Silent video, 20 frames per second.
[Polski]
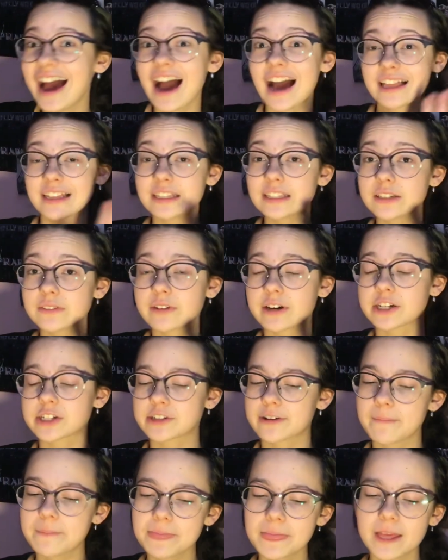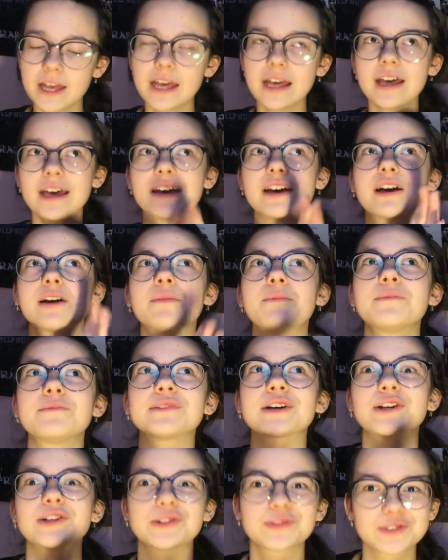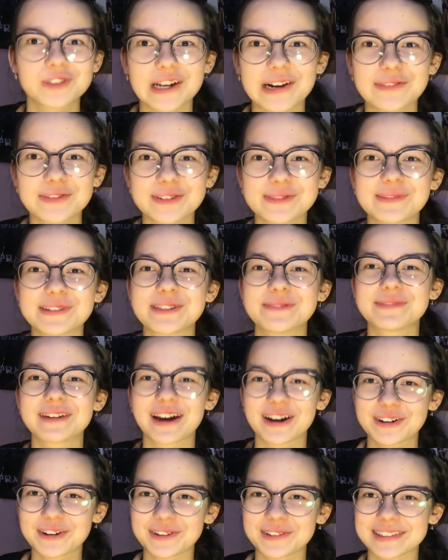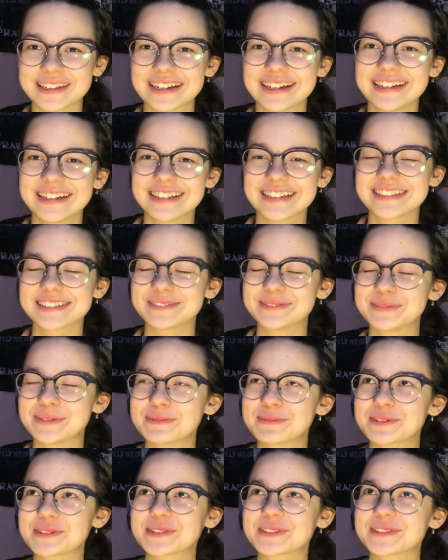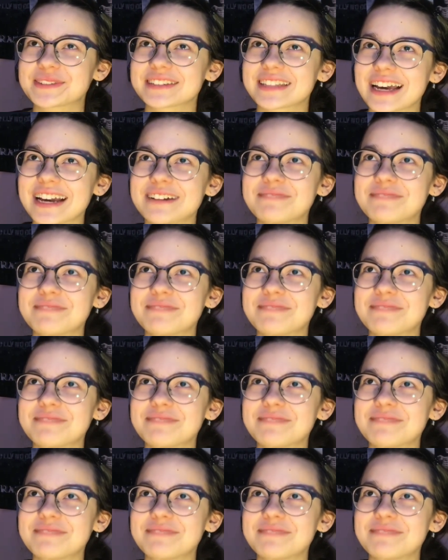ale nieważne. Um, jakoś w czerwcu będę miała kota i jestem po prostu tak